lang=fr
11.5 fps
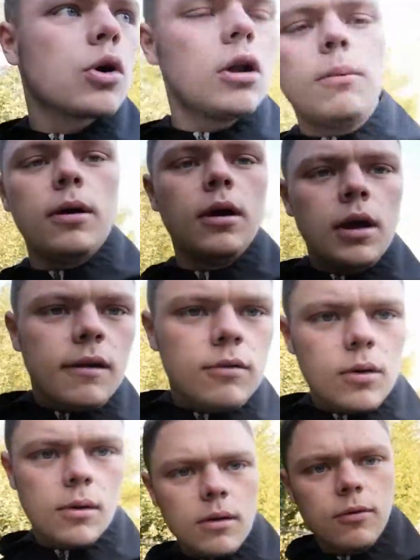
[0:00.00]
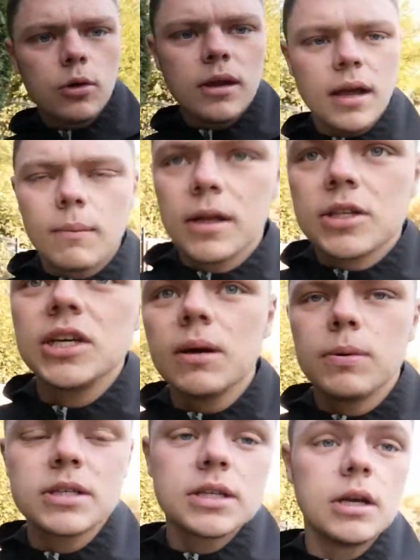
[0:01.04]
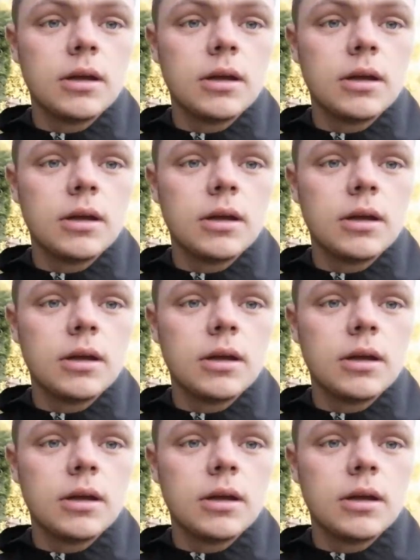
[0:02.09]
club, il faut très bien le dire, parce que